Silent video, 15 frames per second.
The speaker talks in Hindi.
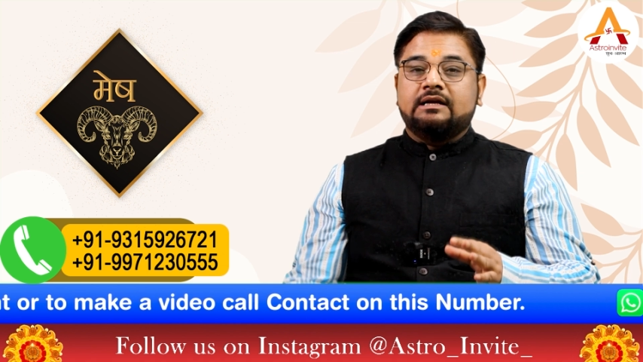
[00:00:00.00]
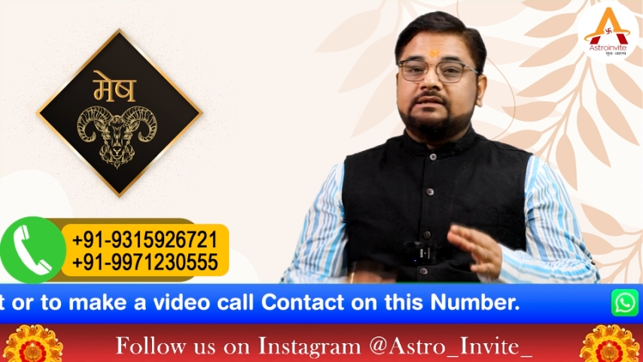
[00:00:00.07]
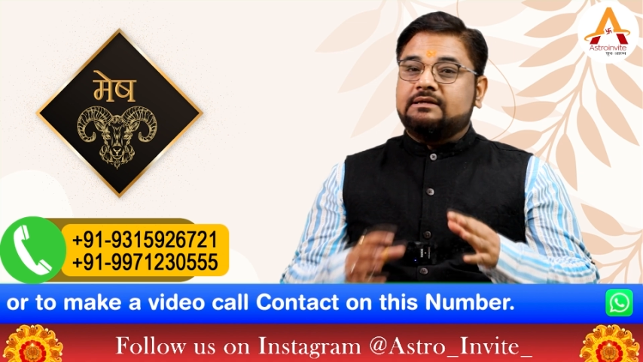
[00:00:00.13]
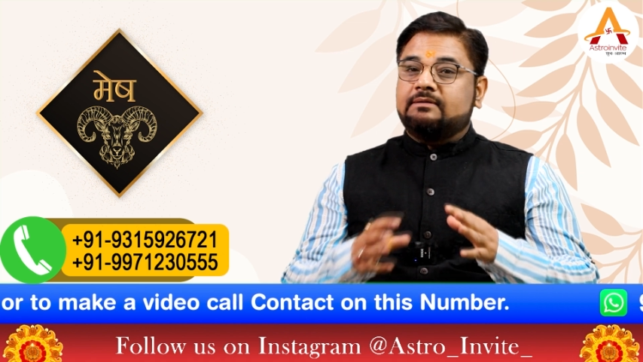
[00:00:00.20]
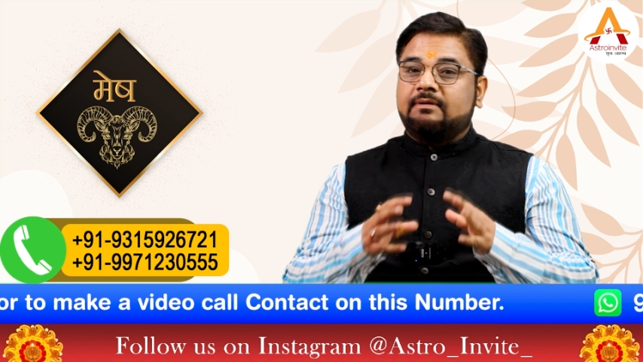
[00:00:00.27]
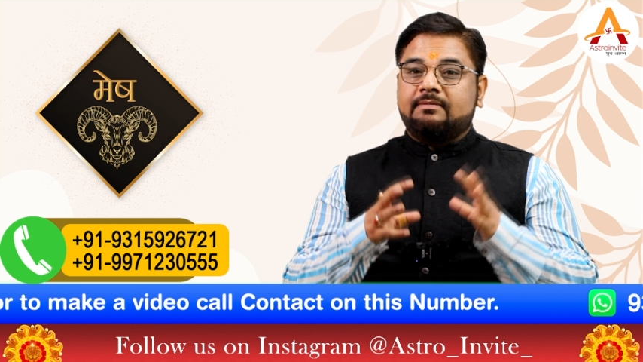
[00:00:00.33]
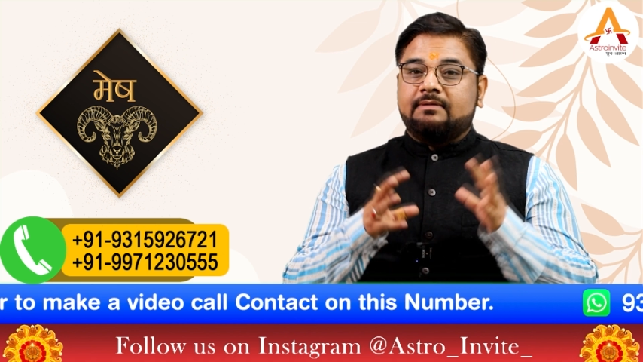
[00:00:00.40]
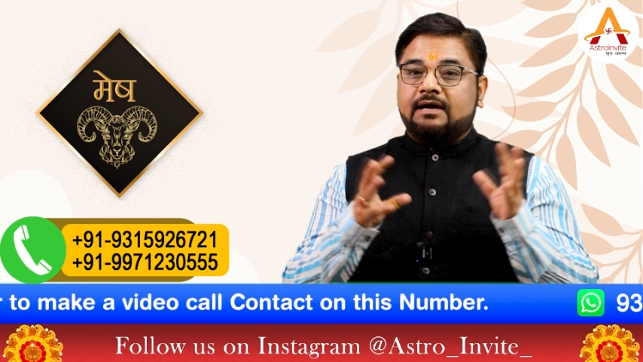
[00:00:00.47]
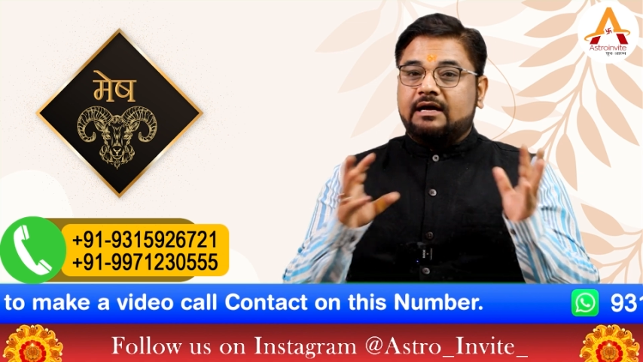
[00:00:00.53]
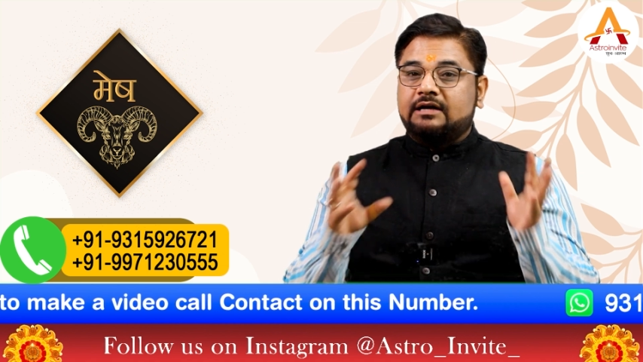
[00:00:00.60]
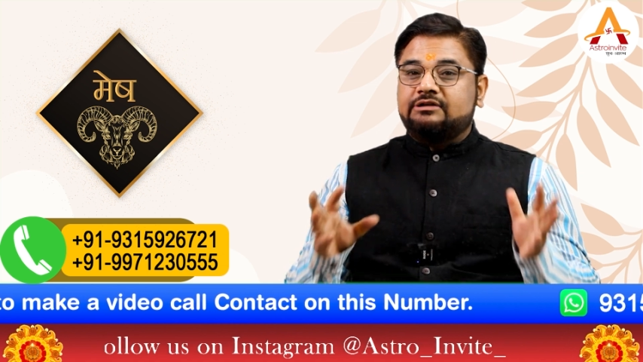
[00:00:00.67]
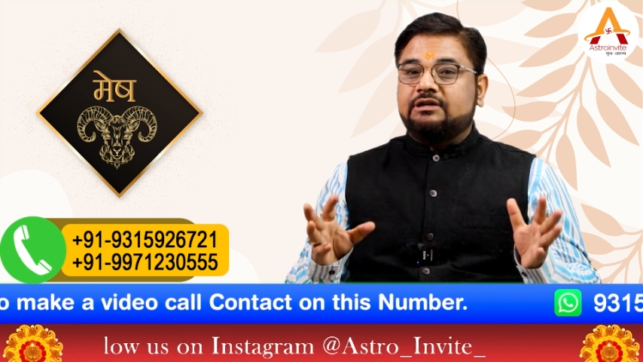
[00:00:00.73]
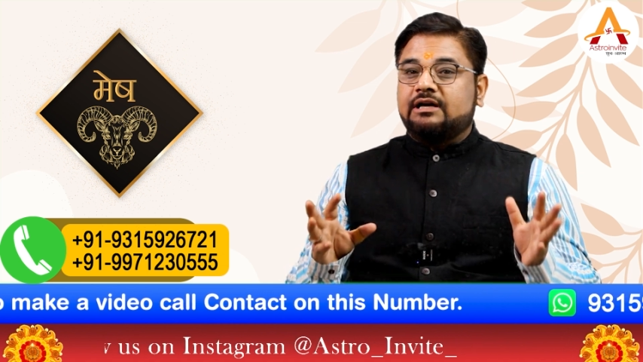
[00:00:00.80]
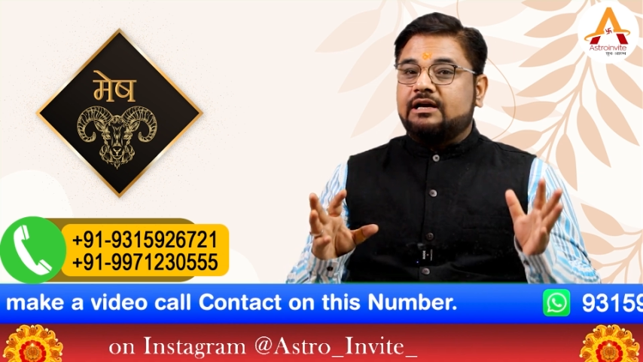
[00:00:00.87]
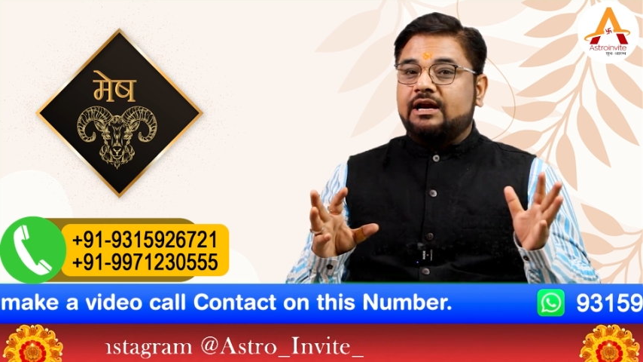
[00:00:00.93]
जब आप
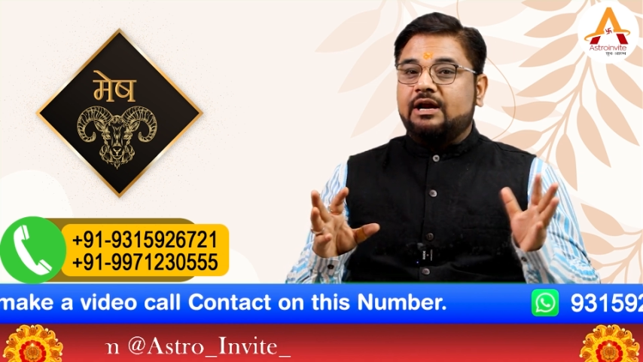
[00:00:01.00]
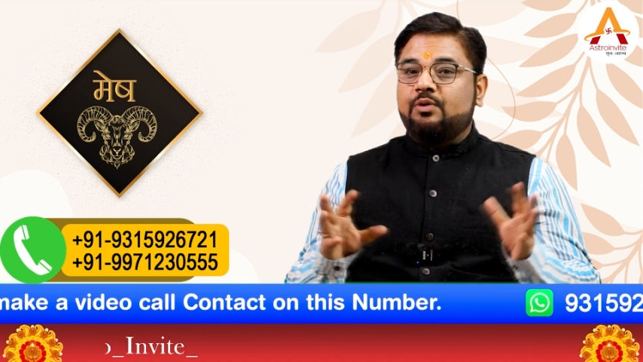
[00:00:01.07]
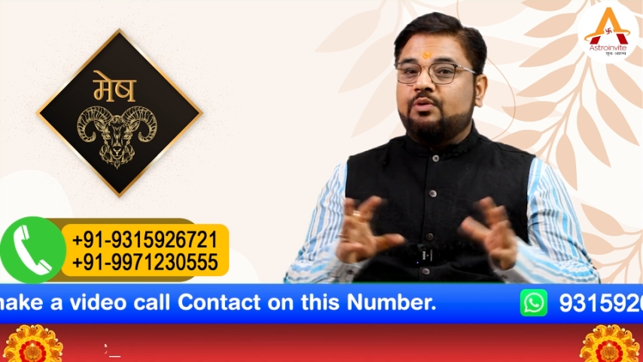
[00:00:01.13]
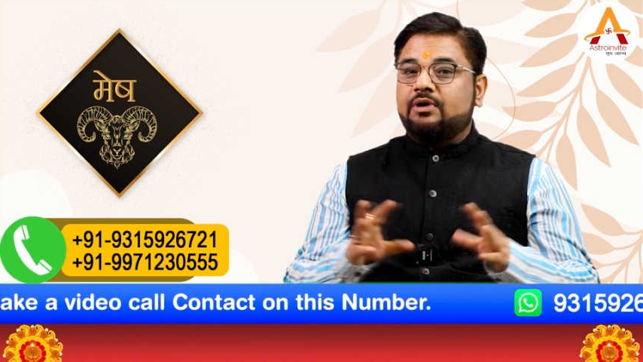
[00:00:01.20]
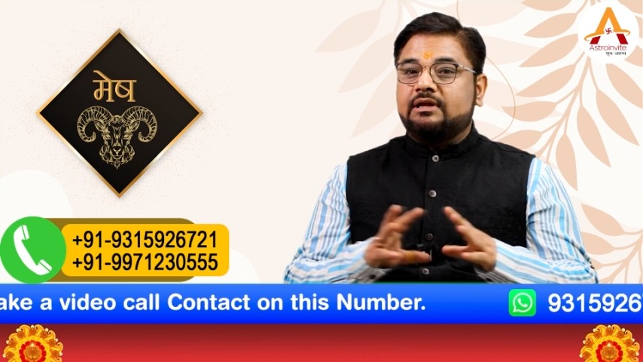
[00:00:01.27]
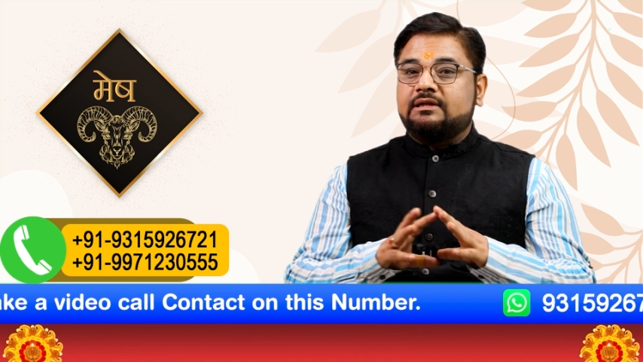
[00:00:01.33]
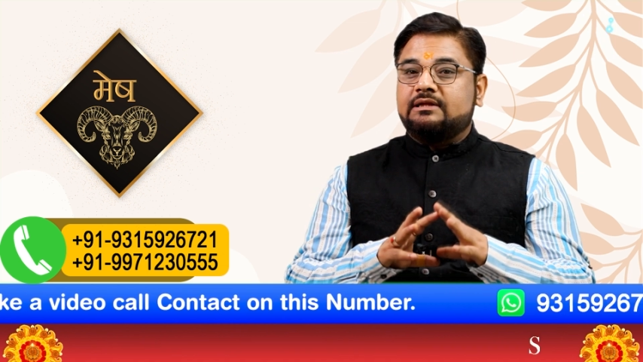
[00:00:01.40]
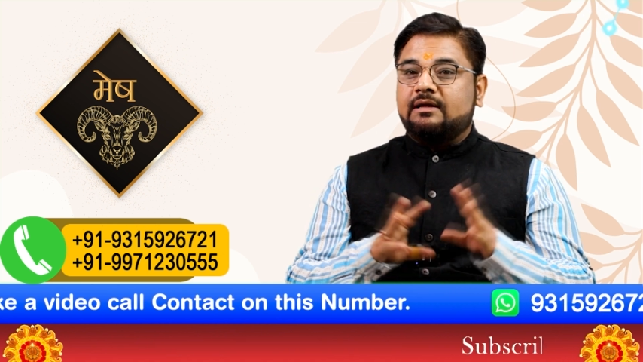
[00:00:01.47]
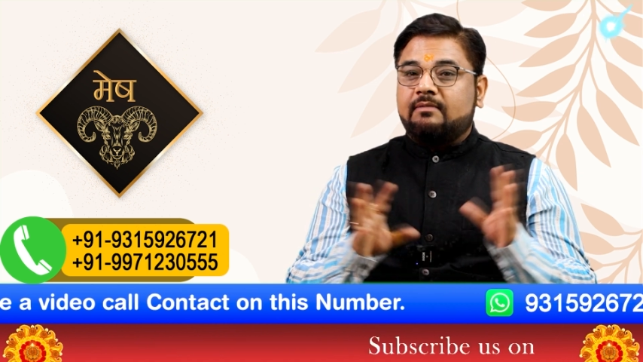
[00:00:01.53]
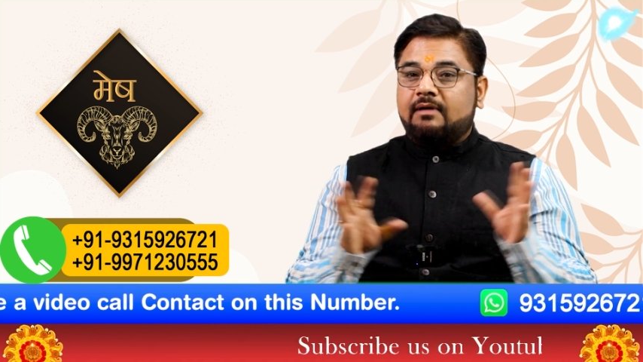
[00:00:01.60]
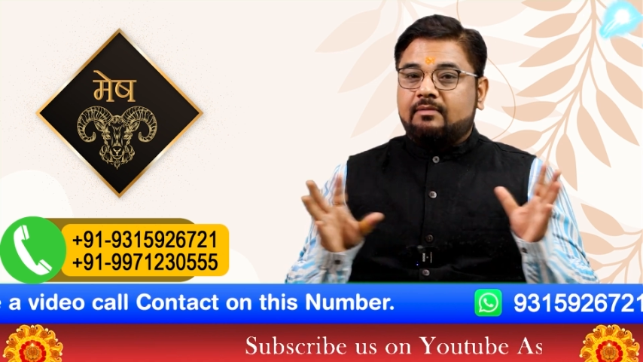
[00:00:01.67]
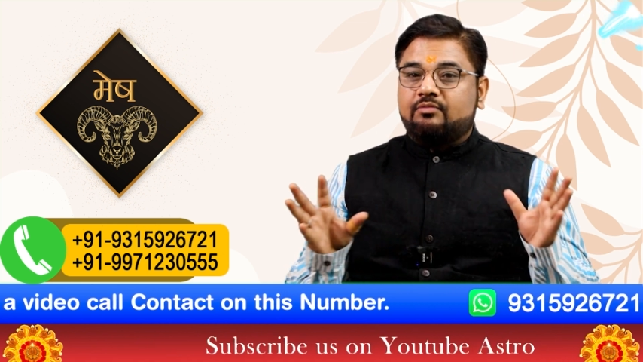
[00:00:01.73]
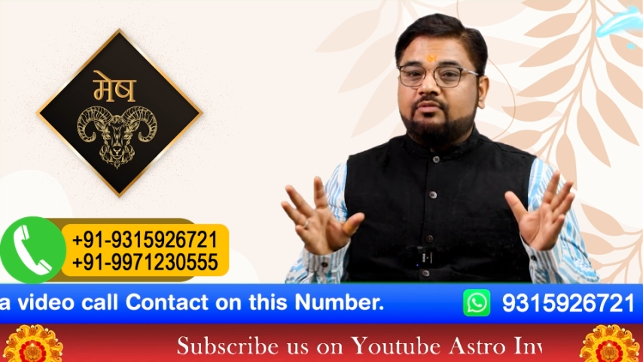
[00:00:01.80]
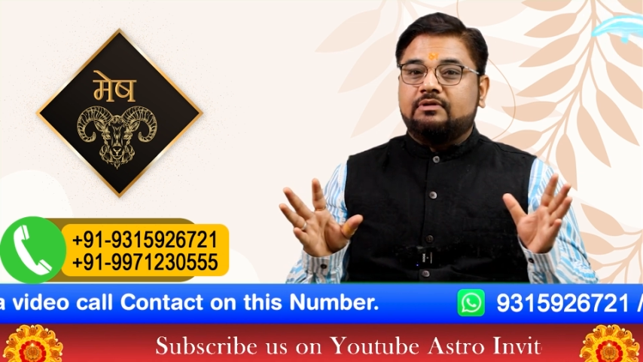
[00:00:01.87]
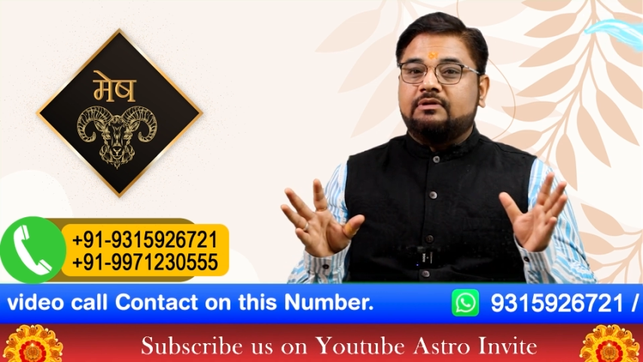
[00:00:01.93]
खर्च कर रहे होंगे तब
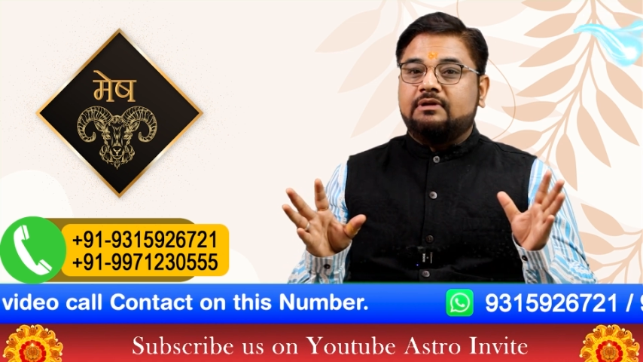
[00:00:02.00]
आपको